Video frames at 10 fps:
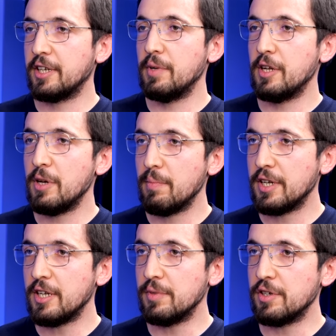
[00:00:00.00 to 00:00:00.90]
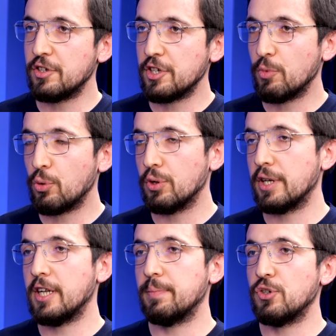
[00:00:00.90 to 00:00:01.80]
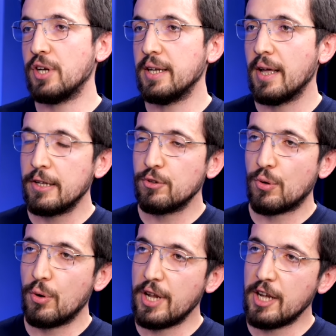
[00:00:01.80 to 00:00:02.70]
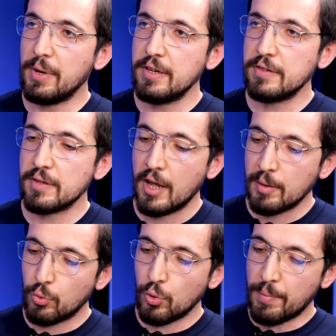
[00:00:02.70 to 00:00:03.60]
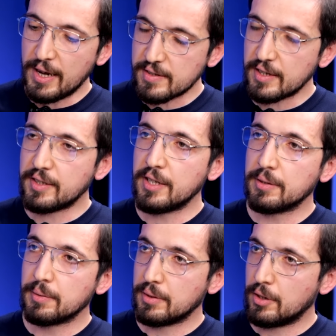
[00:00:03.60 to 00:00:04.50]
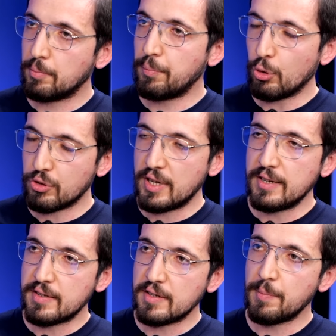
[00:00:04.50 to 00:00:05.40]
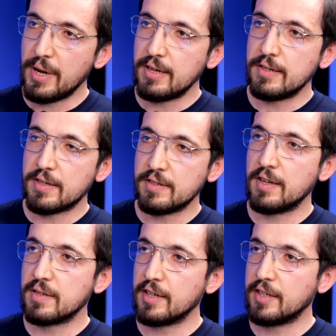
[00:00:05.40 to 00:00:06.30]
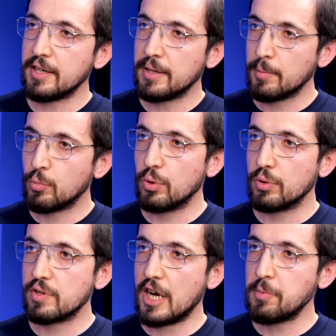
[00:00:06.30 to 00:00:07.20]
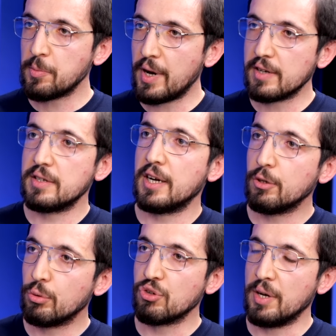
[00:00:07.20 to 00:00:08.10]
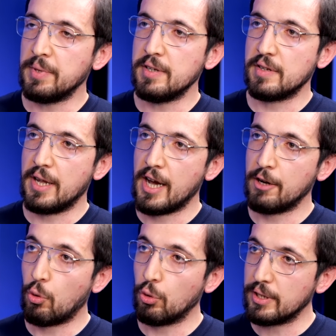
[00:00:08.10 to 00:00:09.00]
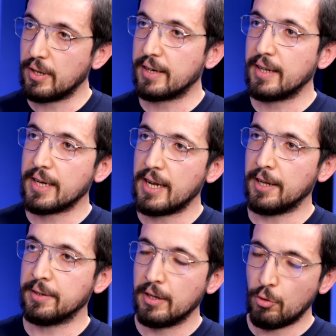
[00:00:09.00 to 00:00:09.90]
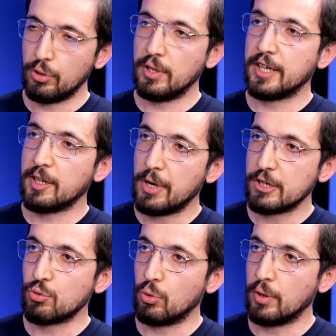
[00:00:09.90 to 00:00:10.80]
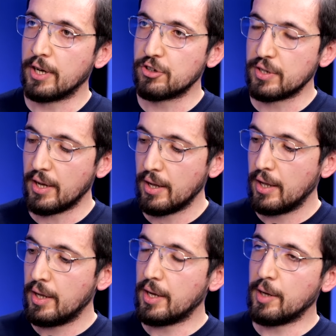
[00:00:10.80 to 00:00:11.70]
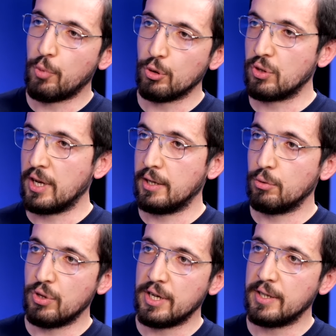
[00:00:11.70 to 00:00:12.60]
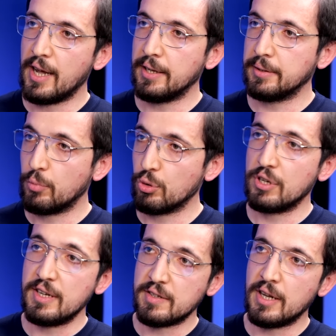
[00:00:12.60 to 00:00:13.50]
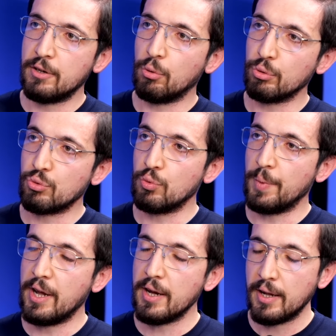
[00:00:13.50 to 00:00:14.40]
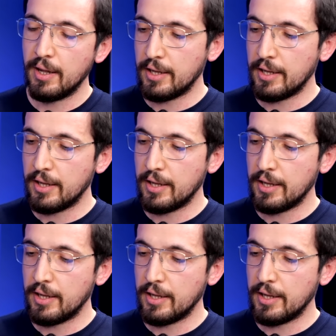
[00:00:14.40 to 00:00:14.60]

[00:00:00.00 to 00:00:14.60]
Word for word: Kimliği bilmediğimiz için bu konuda net bir şey söyleyemeyiz. Tabii. Bu bahsettiğin e, posta listesi, mail listesi de zaten bu Cyberpunklardan oluşan bir liste. Yani o yıllardan gelen, o yıllarda başlıyorlar işte e, posta üzerinden posta listeleri oluşturmaya.